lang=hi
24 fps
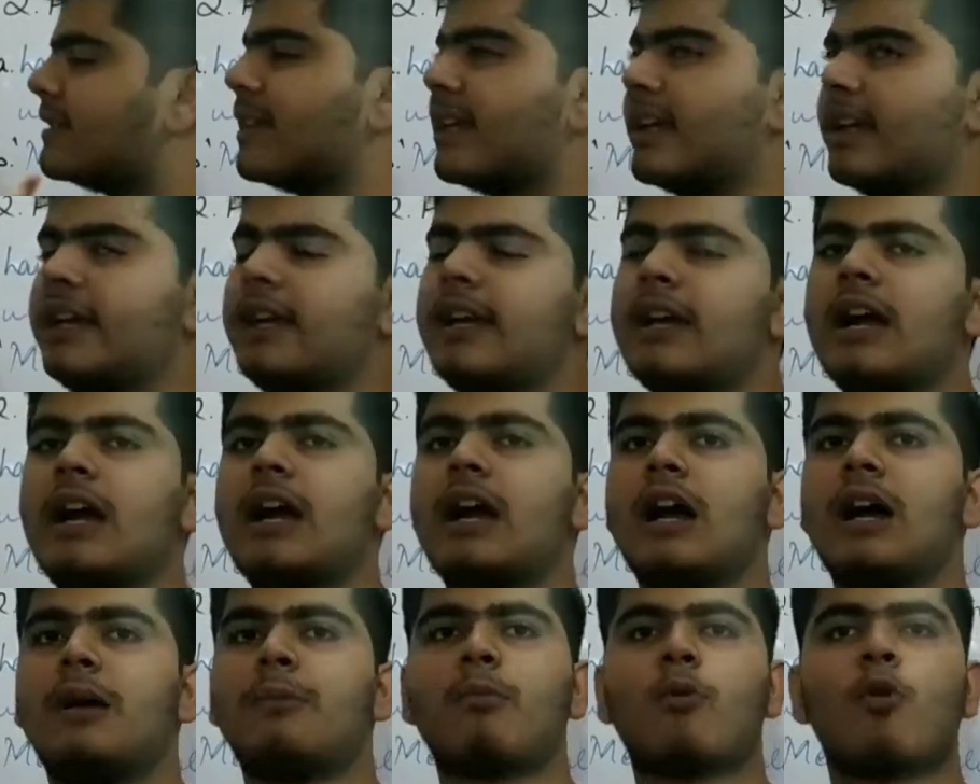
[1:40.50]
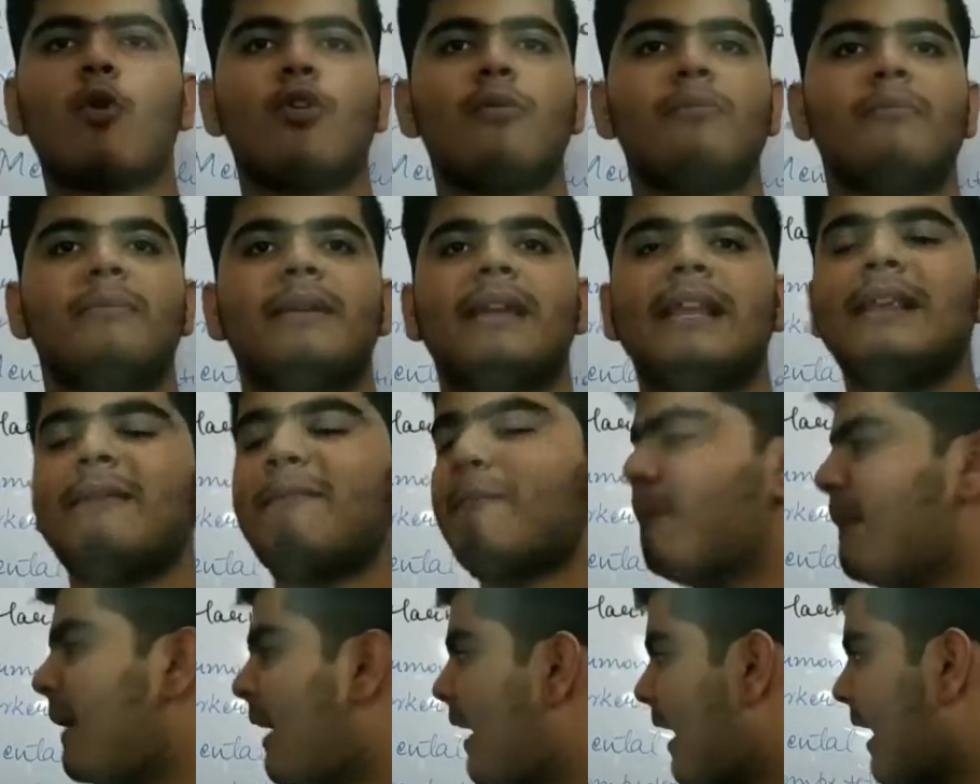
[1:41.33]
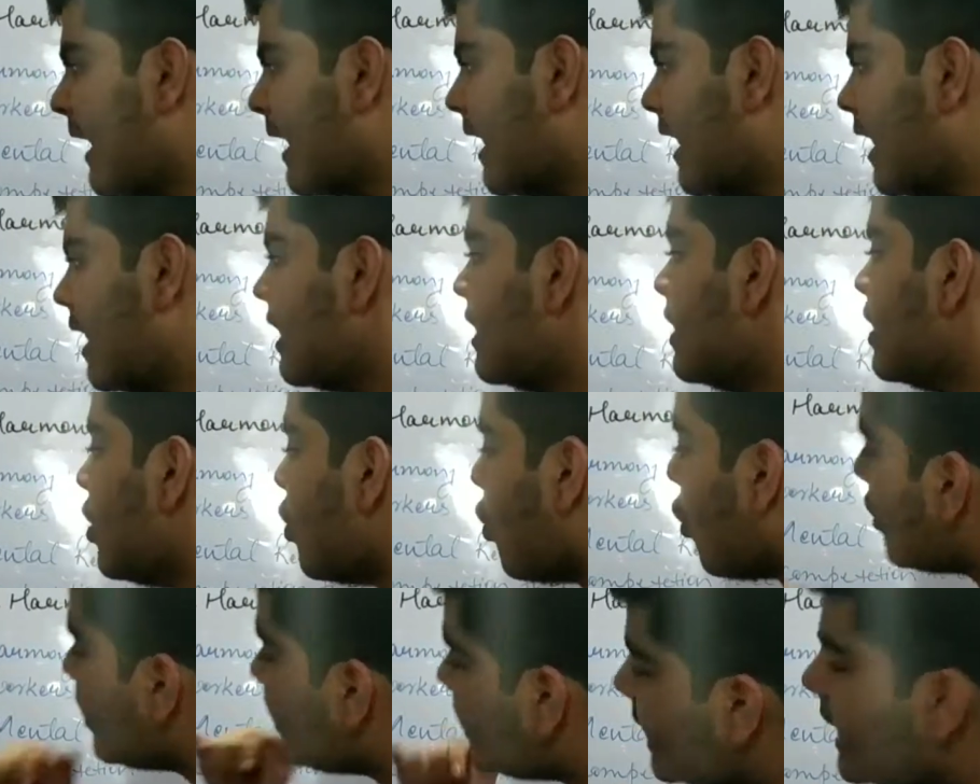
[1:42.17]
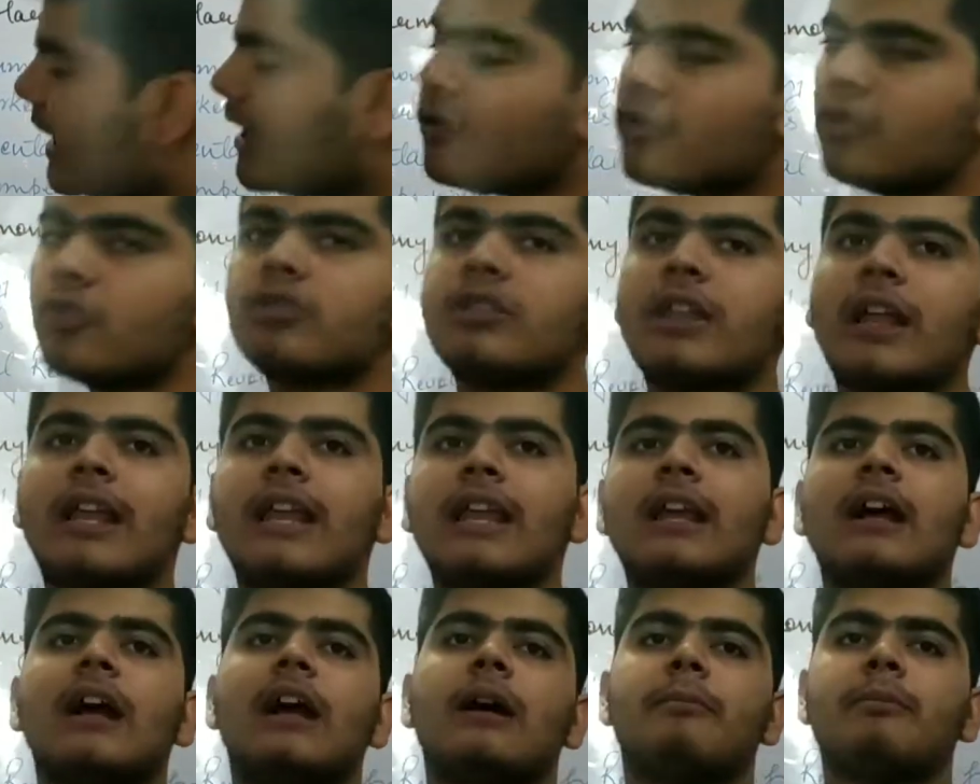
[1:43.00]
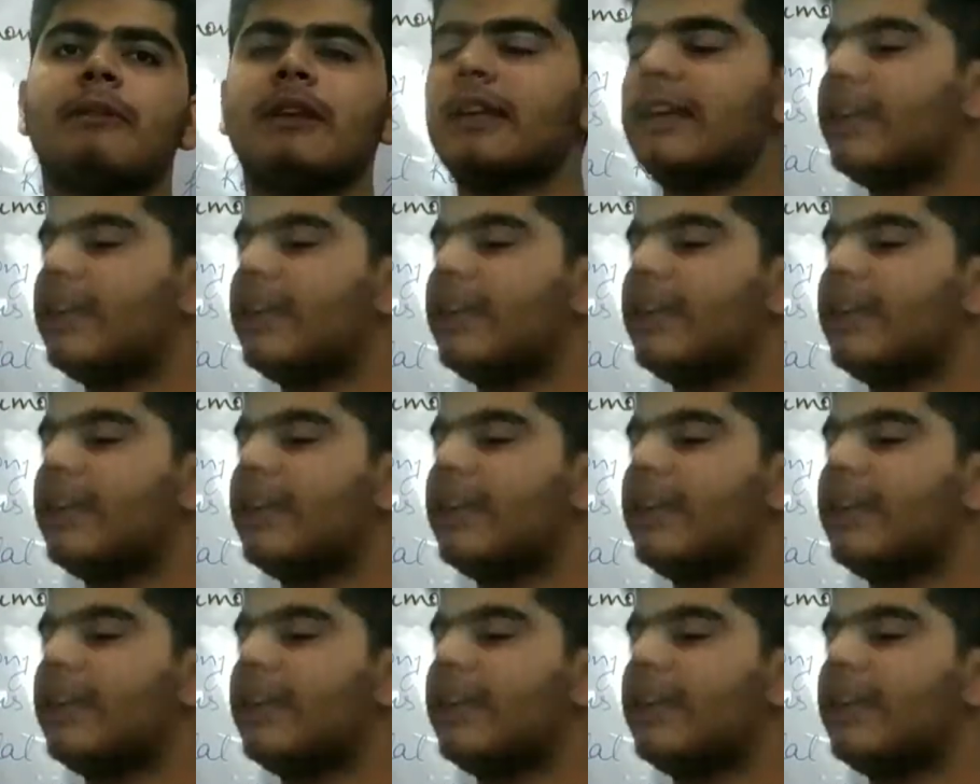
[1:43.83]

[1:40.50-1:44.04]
तरीका आपको मिल पाएगा और ये जो तरीका आपने